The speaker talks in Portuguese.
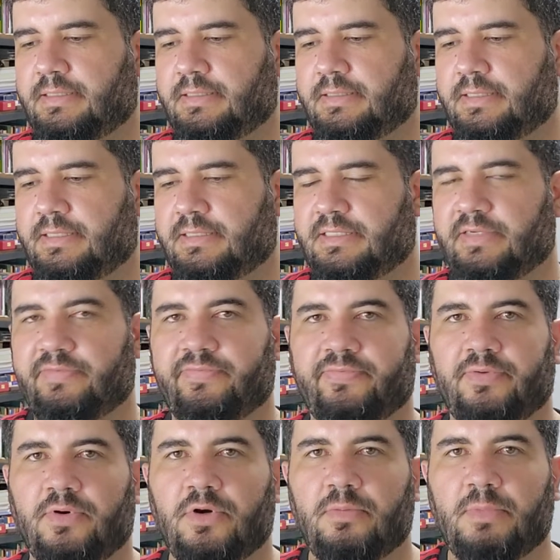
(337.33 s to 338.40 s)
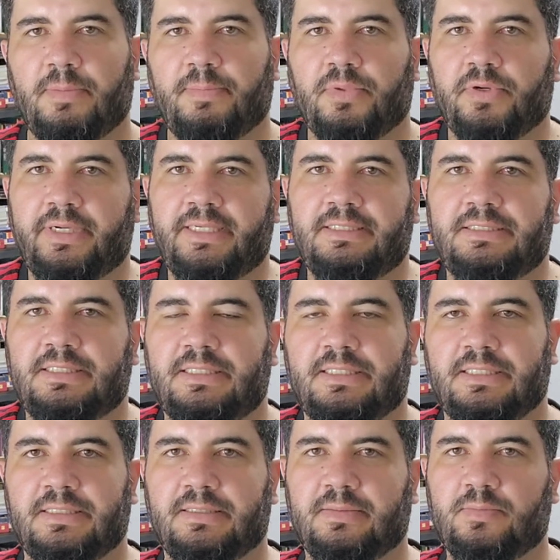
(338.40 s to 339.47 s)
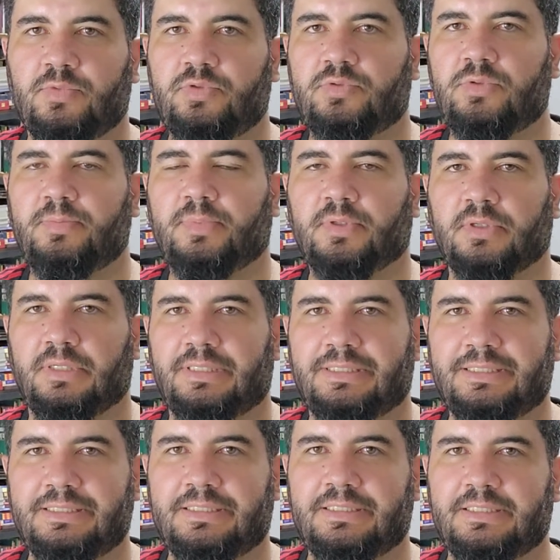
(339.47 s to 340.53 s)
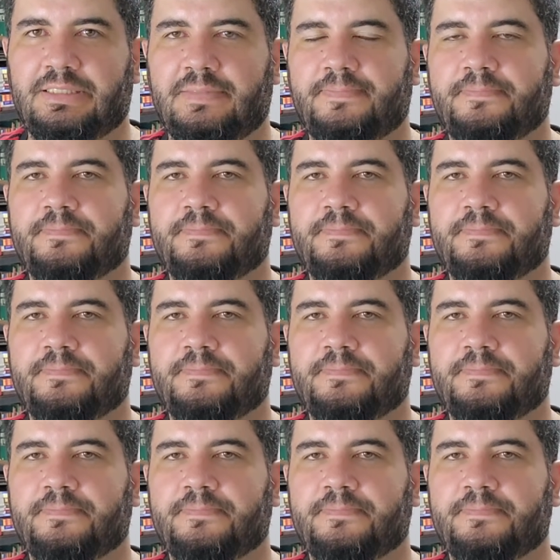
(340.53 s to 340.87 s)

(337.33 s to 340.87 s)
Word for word: dessa forma poética muito importante,